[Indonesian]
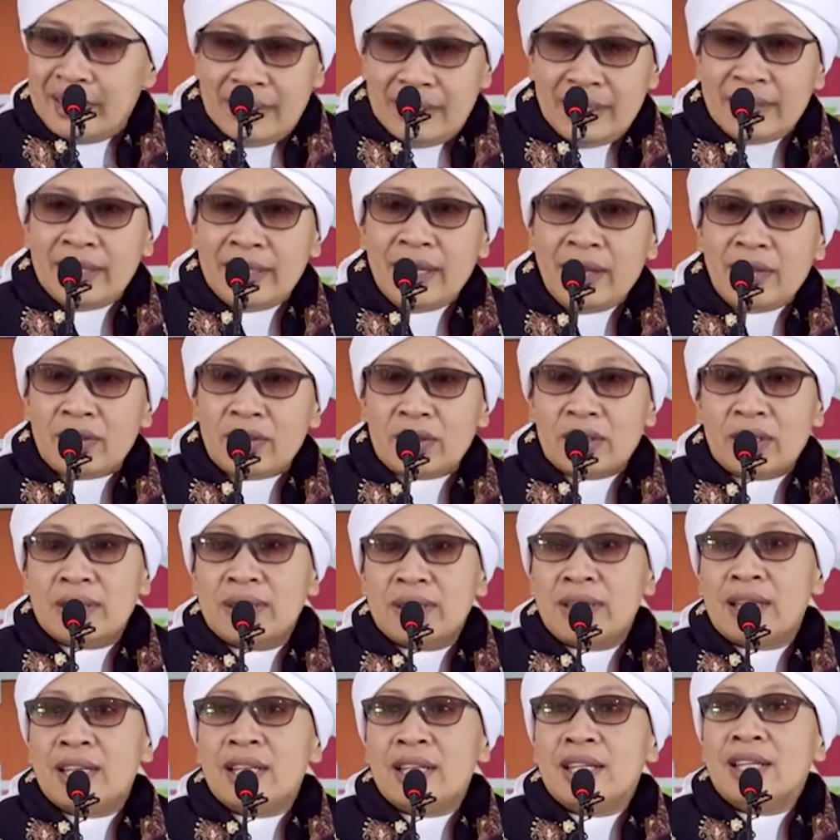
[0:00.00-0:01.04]
Hati-hati ya
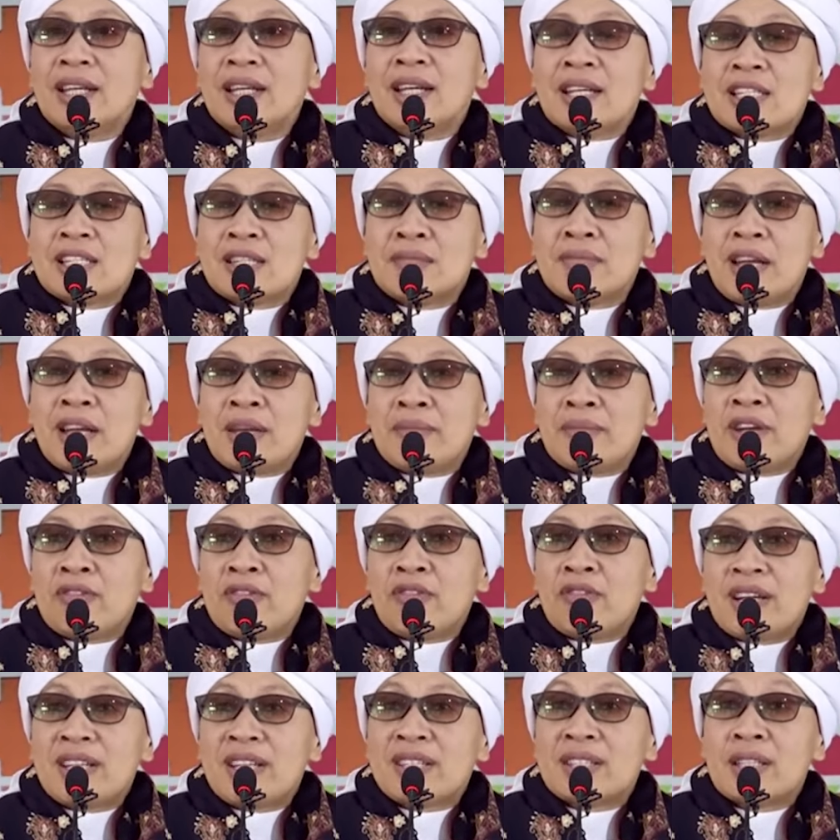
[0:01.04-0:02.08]
urusan. Jadi
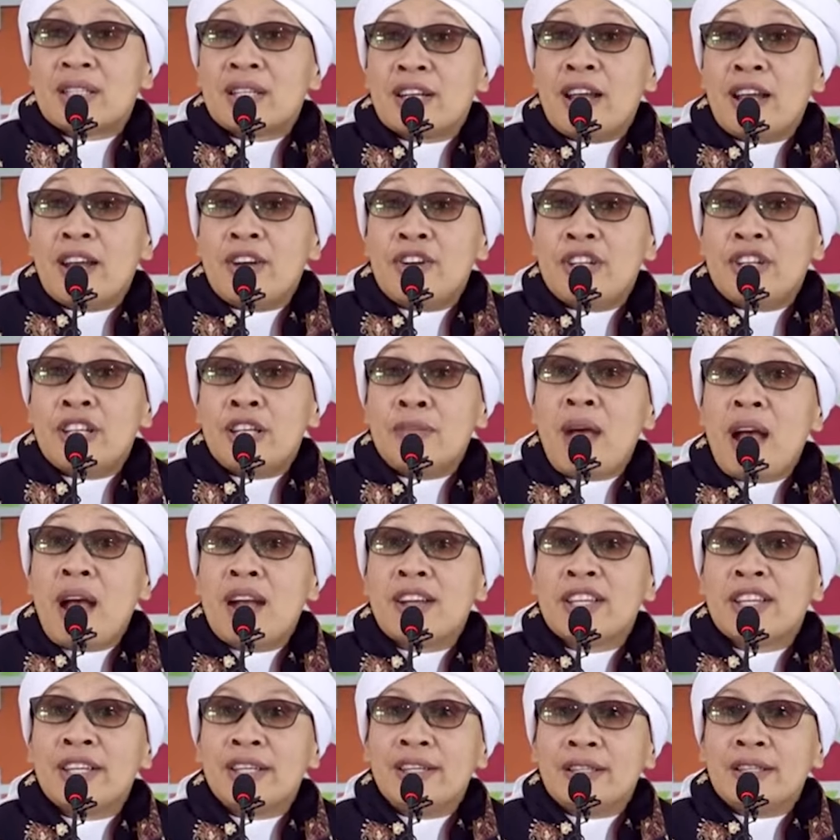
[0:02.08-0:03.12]
sebaik-baik waris segera
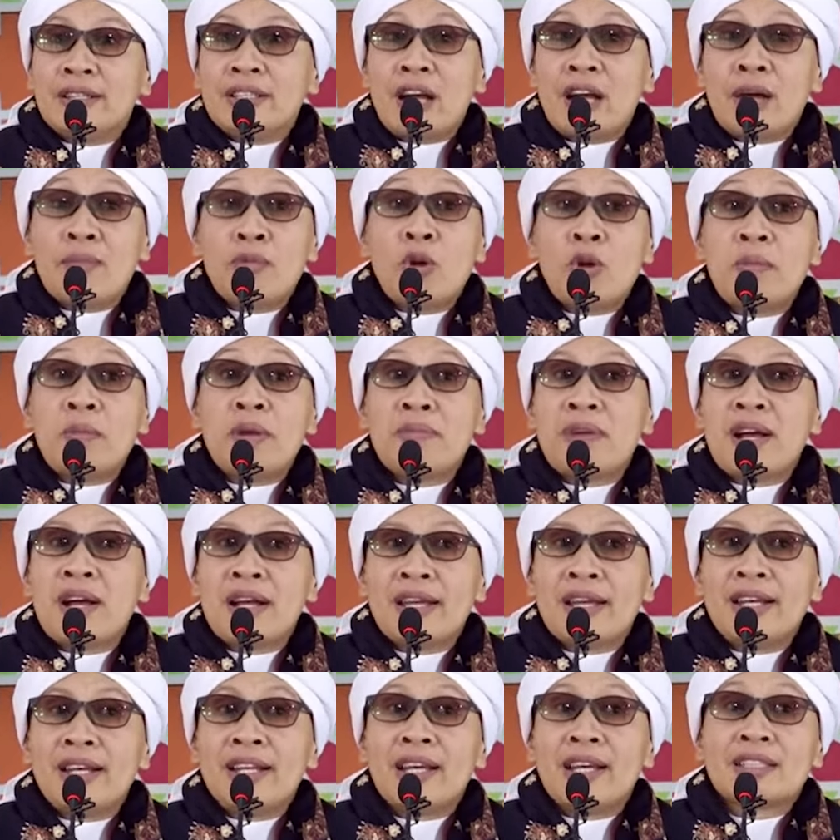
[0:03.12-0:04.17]
dibagi. Yang belum
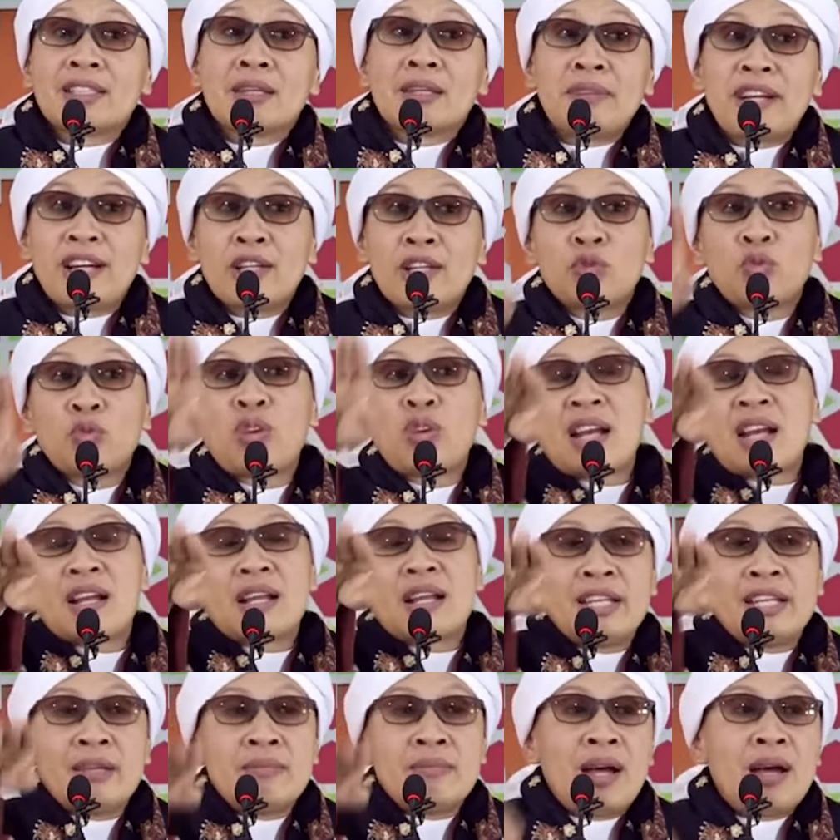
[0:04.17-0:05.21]
dibagi lihat sampai
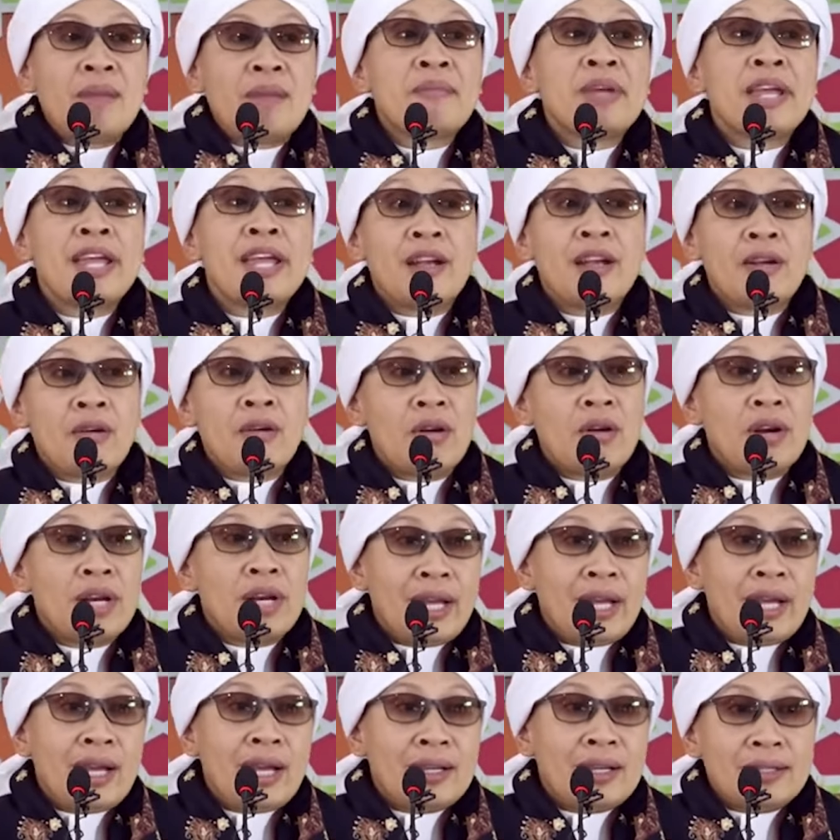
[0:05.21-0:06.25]
keturunan kelima.
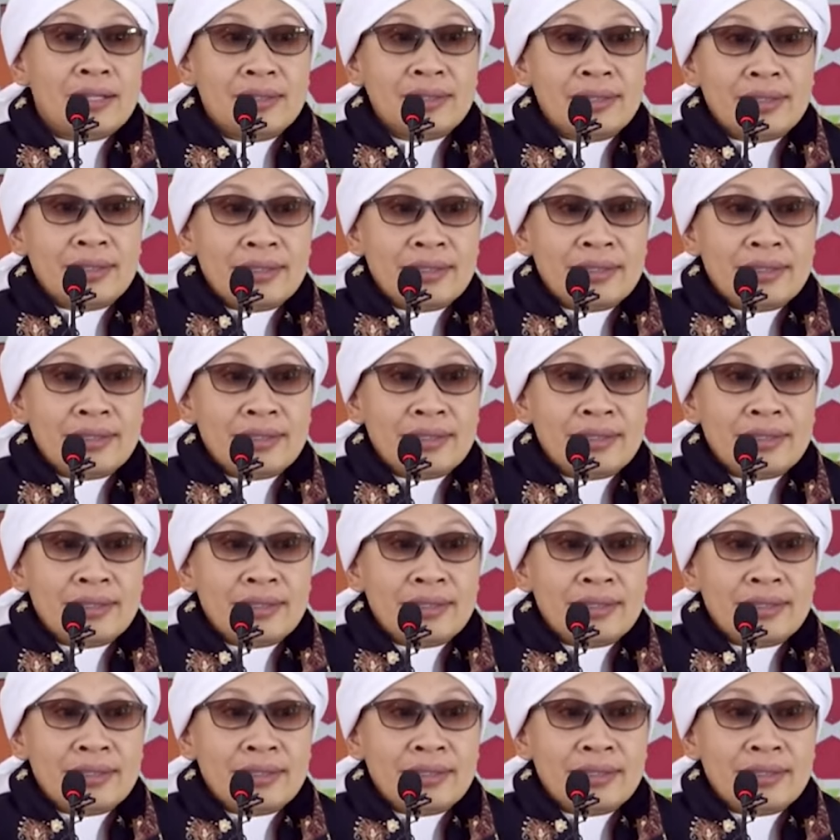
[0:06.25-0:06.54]
Bingung dia.